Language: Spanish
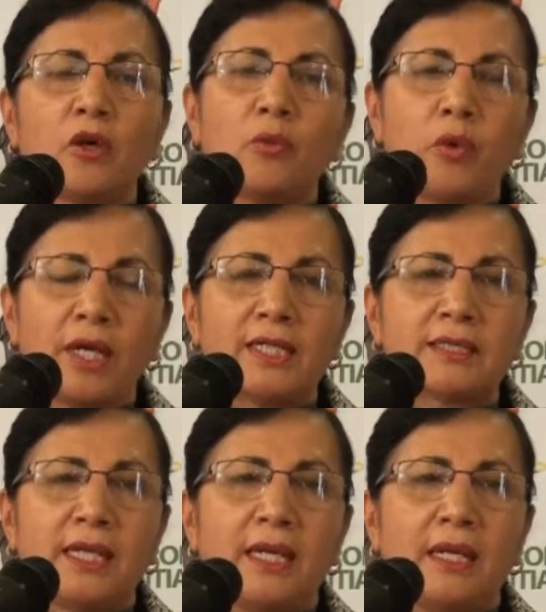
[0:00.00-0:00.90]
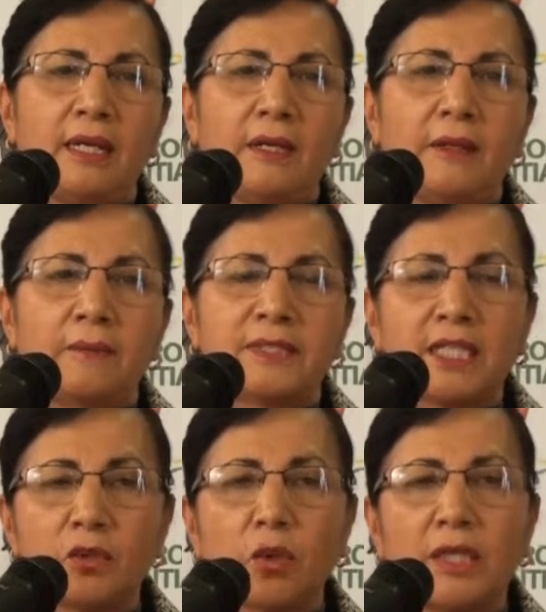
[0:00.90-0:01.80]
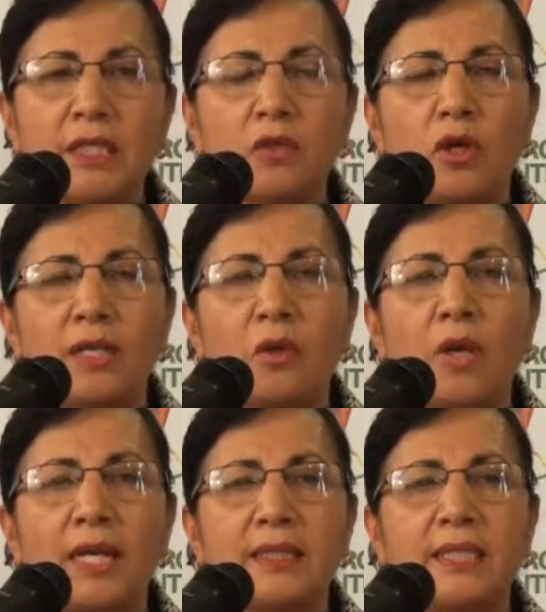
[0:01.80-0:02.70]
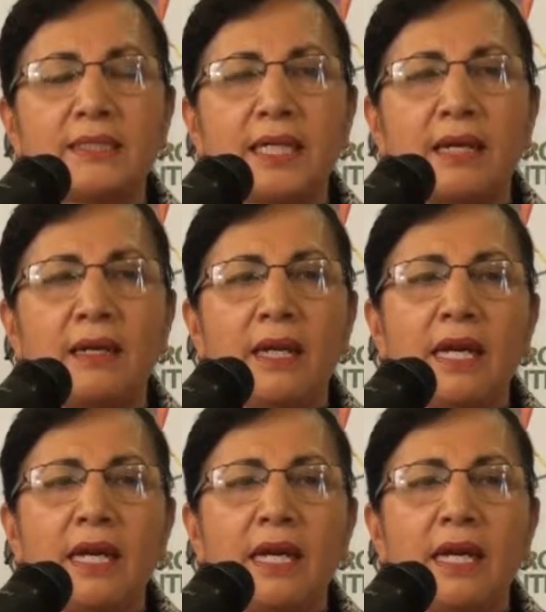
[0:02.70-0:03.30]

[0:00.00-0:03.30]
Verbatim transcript: como es el Centro Agrícola de Gualaquiza,